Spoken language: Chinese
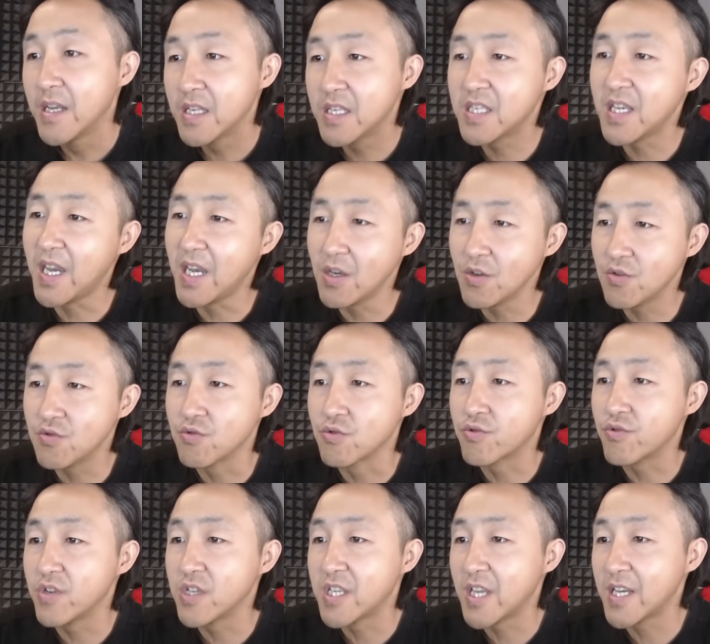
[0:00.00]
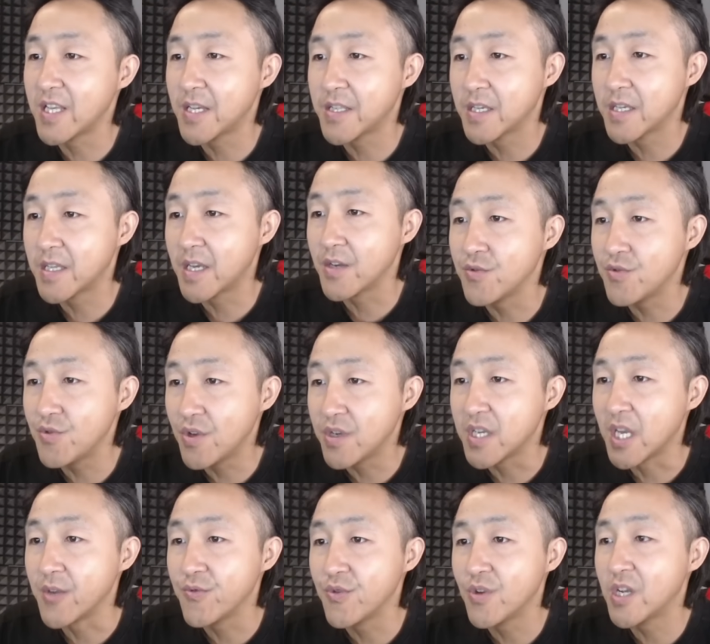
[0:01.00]
家属对加沙地越
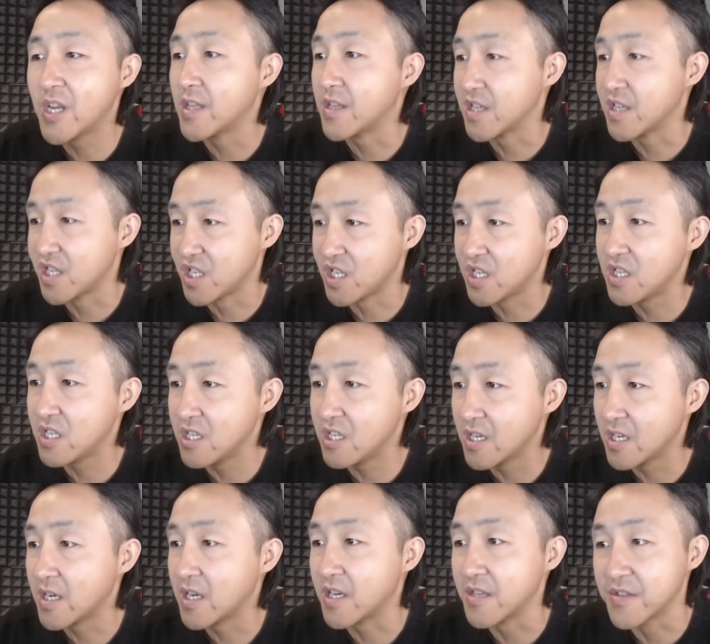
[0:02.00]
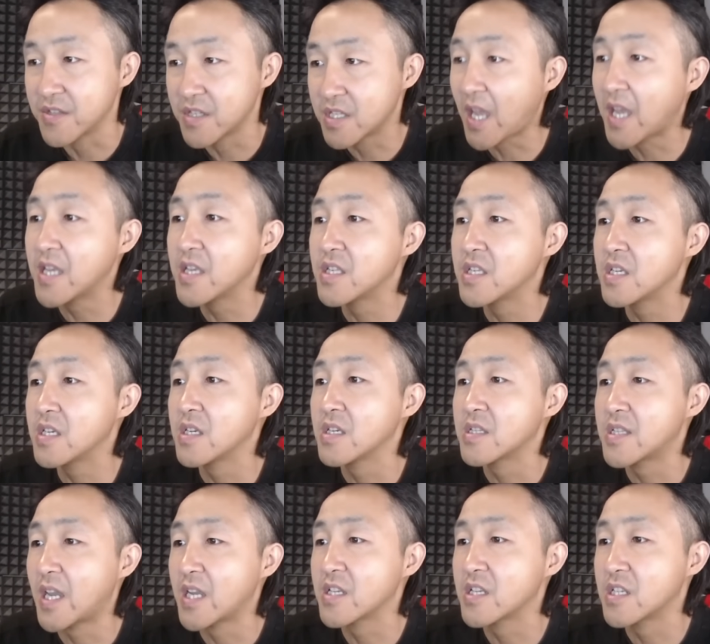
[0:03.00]
演越烈的袭击很担心，
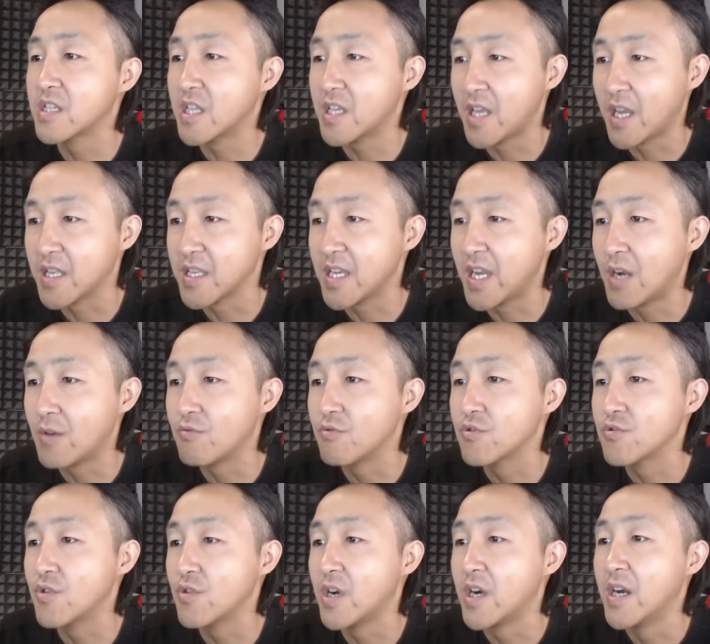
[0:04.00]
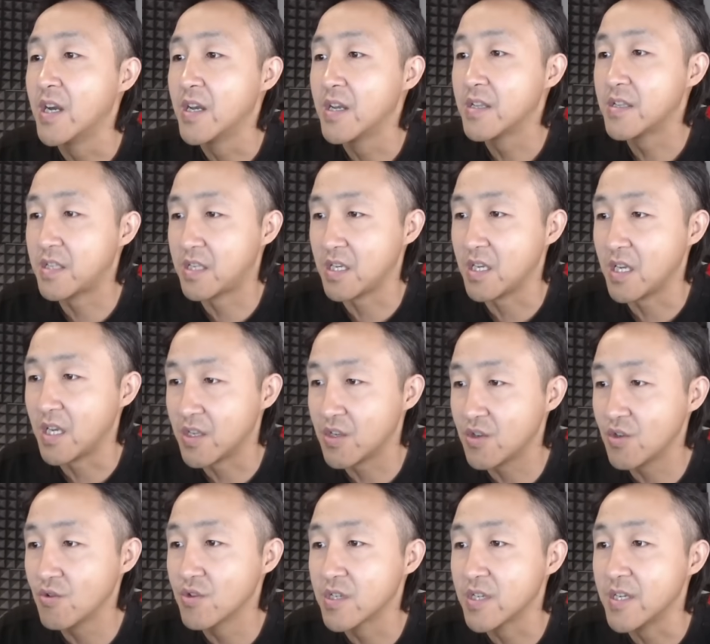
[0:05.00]
但是内塔尼亚胡说，解
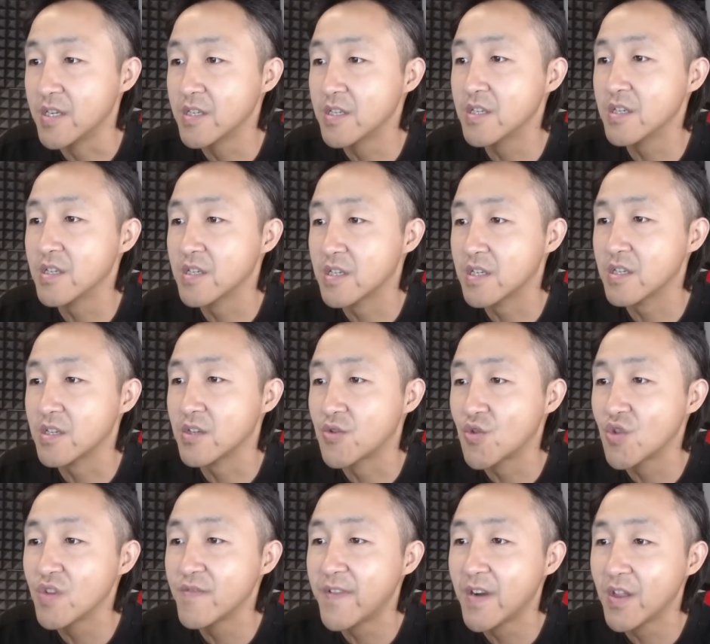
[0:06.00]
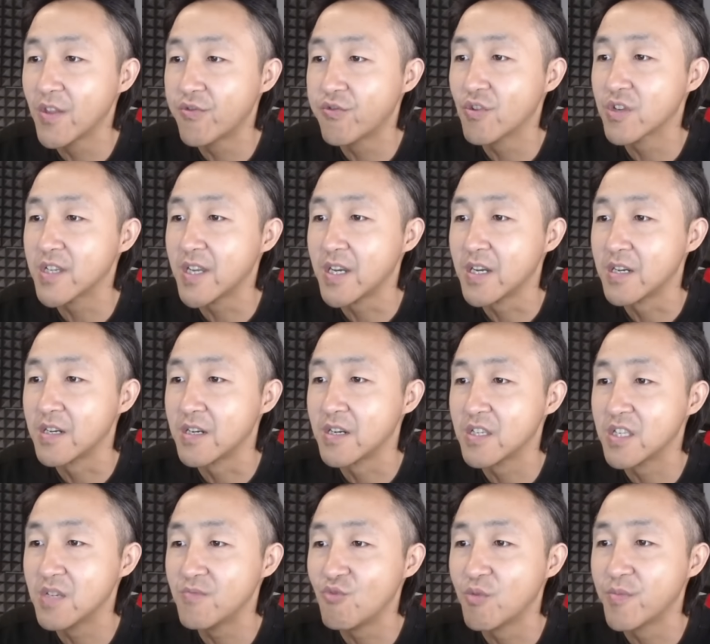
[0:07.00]
救人质是军方作战核
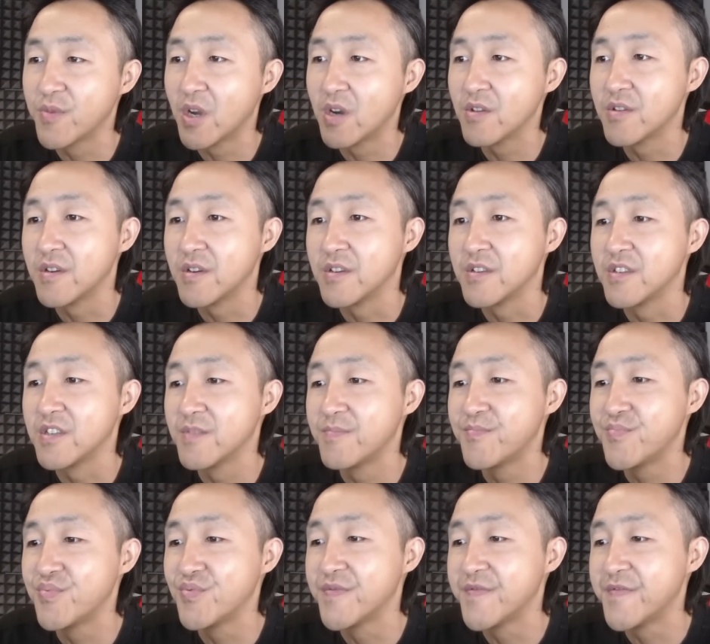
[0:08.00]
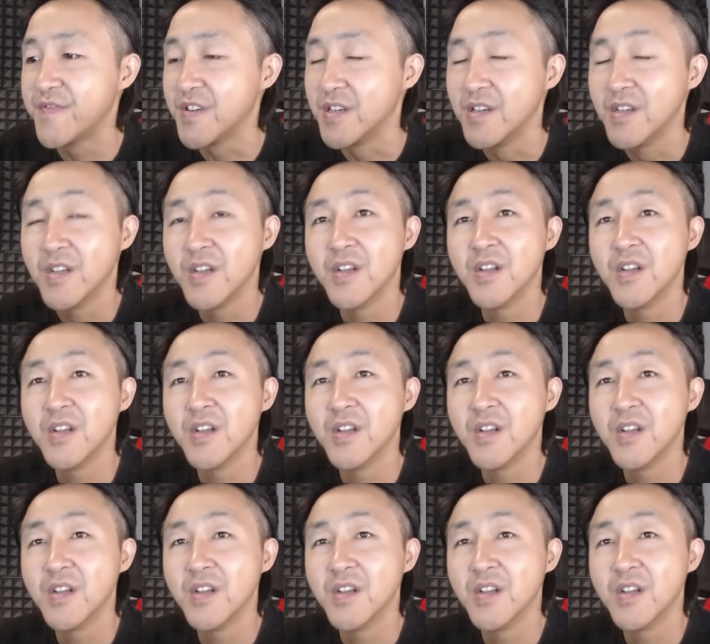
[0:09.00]
心目标的一部分。